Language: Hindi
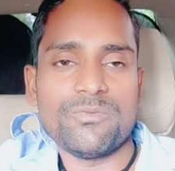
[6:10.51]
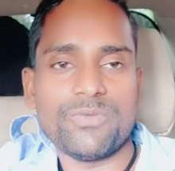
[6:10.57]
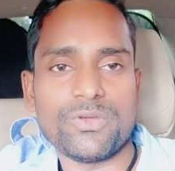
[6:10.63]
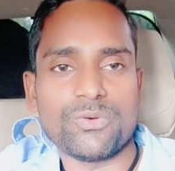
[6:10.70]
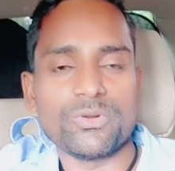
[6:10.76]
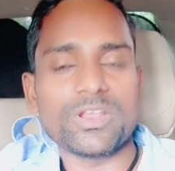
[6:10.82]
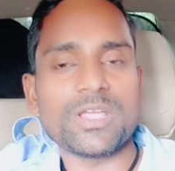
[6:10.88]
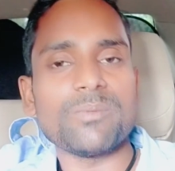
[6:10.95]

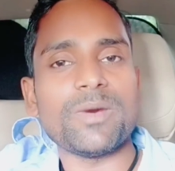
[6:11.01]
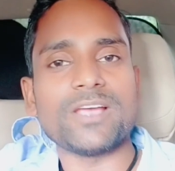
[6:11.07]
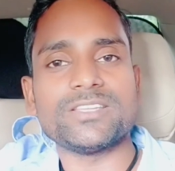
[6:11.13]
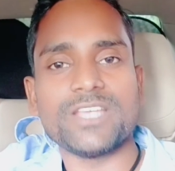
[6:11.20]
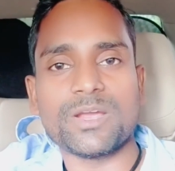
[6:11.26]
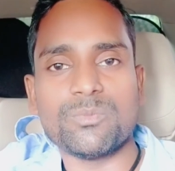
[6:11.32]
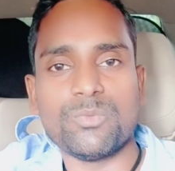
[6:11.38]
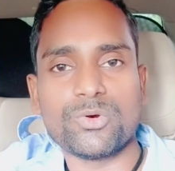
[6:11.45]
फिर उनके
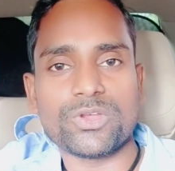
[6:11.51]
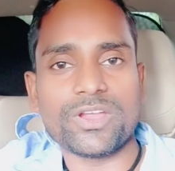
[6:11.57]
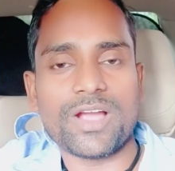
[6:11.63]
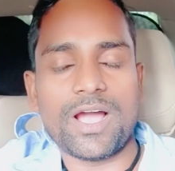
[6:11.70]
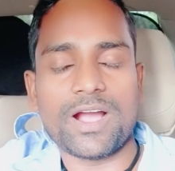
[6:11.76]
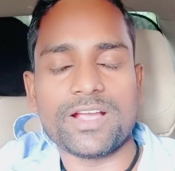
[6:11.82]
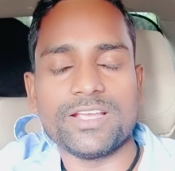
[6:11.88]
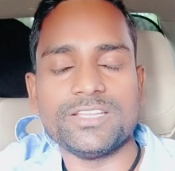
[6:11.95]
पास एक
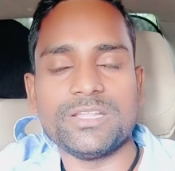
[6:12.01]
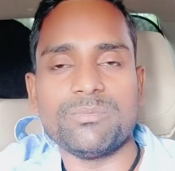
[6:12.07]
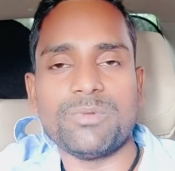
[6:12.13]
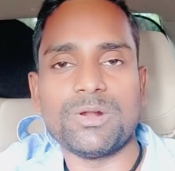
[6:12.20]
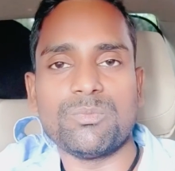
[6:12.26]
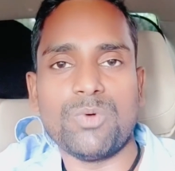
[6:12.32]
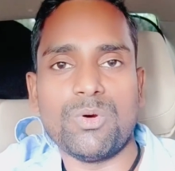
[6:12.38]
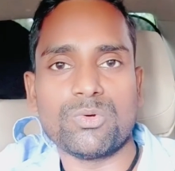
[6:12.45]
बुकिंग आ गई थी
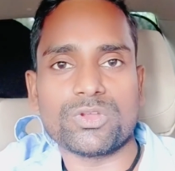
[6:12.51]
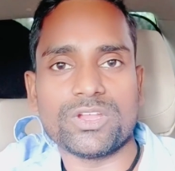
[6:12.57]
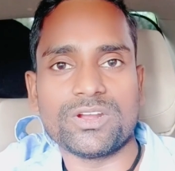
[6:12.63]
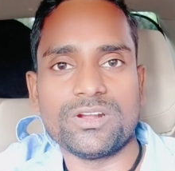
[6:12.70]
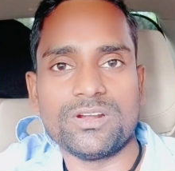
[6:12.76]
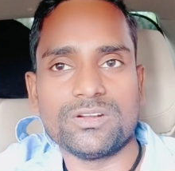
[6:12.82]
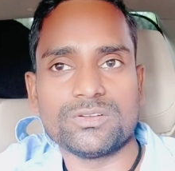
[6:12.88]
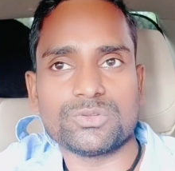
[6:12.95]
बट वो
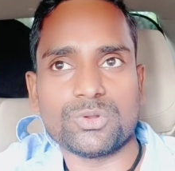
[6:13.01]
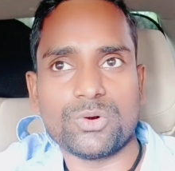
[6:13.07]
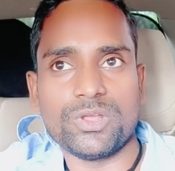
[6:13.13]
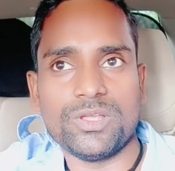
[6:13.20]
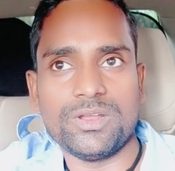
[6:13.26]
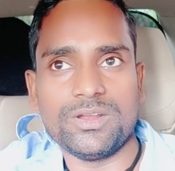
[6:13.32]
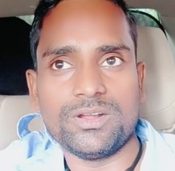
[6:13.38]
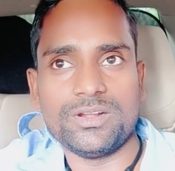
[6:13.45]
बुकिंग
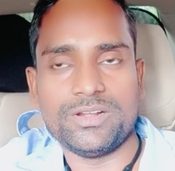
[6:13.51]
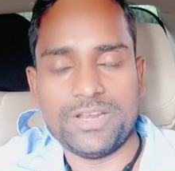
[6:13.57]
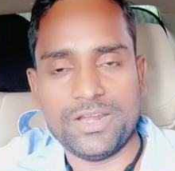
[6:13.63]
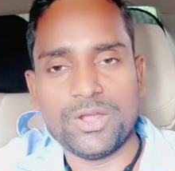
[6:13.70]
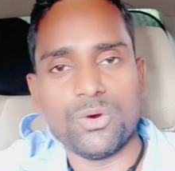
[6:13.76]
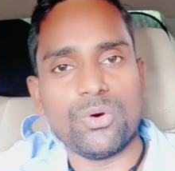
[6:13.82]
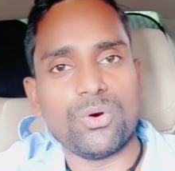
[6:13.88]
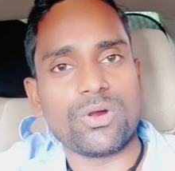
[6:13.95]
थोड़ी
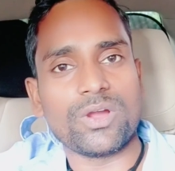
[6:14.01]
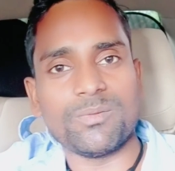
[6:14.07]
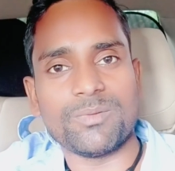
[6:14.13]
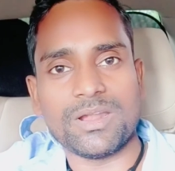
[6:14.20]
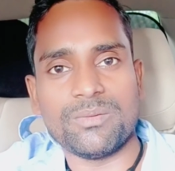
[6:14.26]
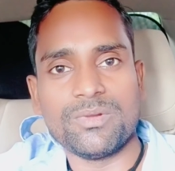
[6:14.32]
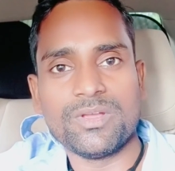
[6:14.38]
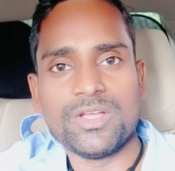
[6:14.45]
डिले हो गई मतलब